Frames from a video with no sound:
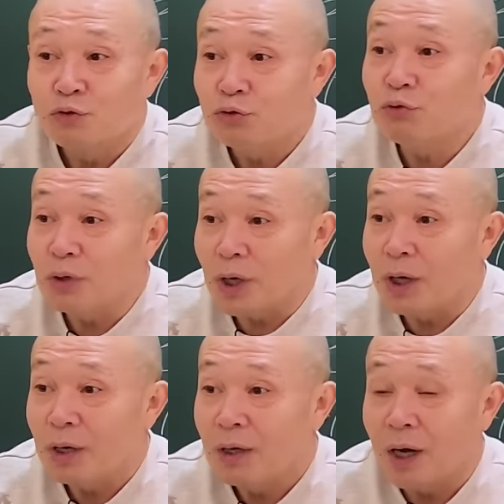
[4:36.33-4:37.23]

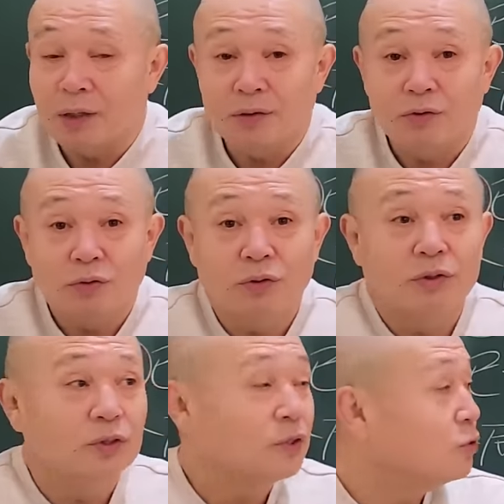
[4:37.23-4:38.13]
술월에 아
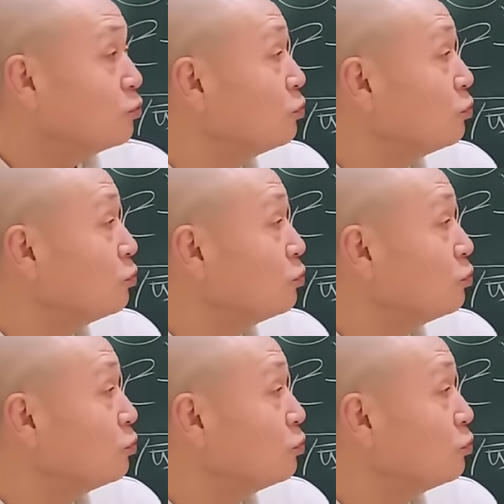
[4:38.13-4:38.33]
그러니까 이거